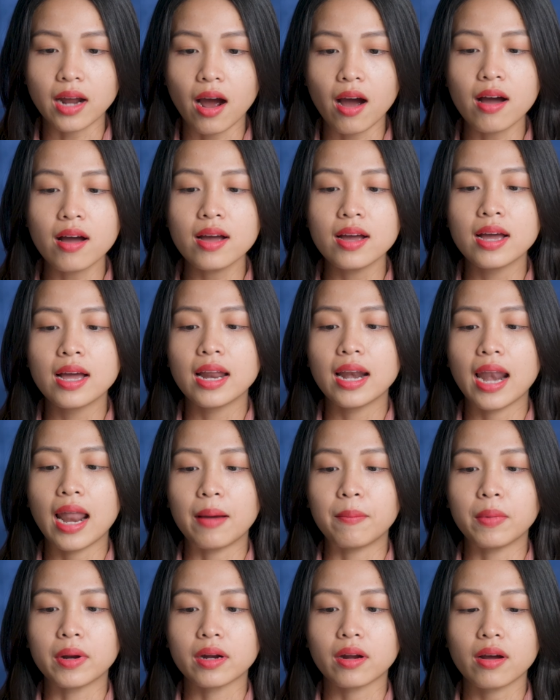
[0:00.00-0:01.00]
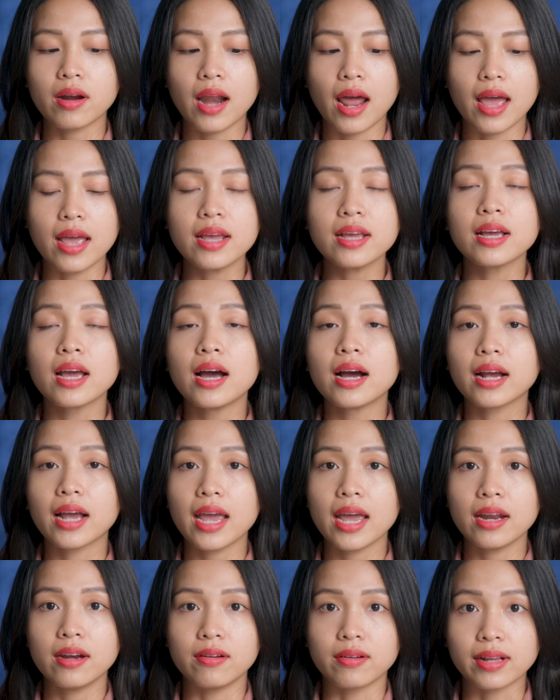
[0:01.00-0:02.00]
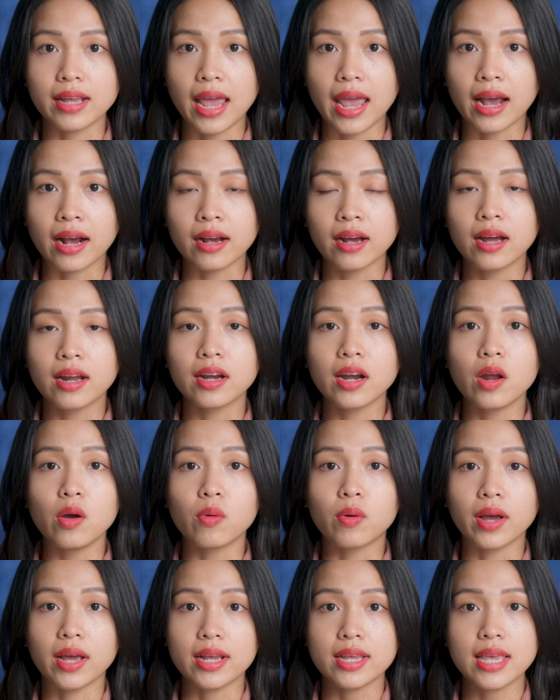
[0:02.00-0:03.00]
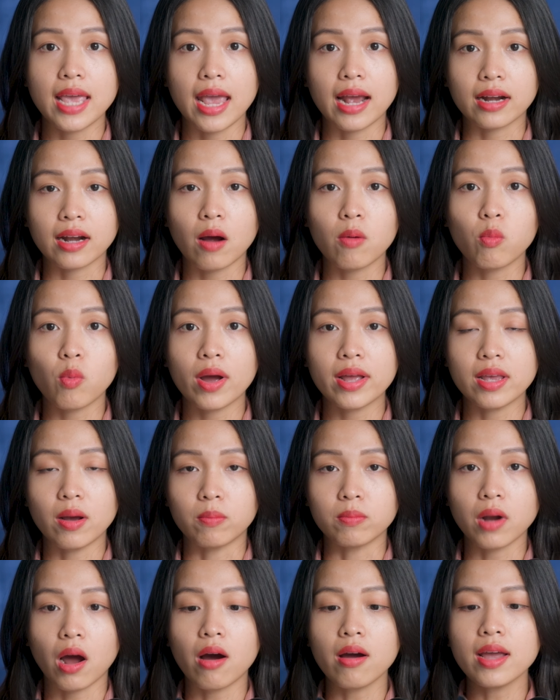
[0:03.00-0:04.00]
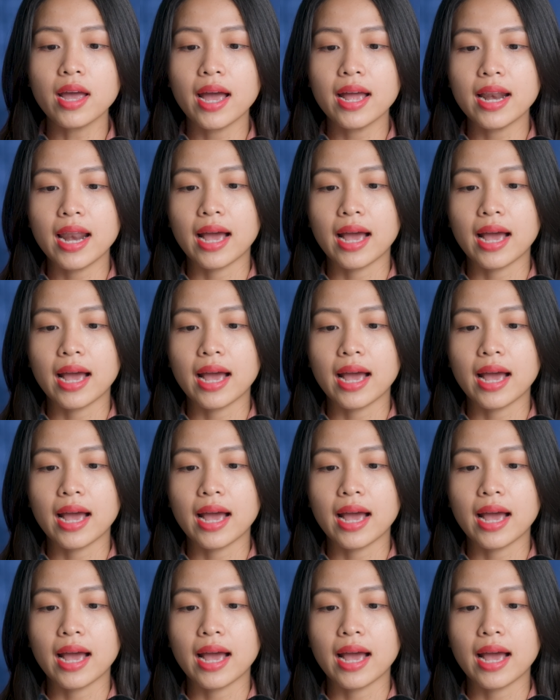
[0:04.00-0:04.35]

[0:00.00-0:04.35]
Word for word: đó là mình có thể nghe được nhạc, điều khiển nhạc thông qua giọng nói hay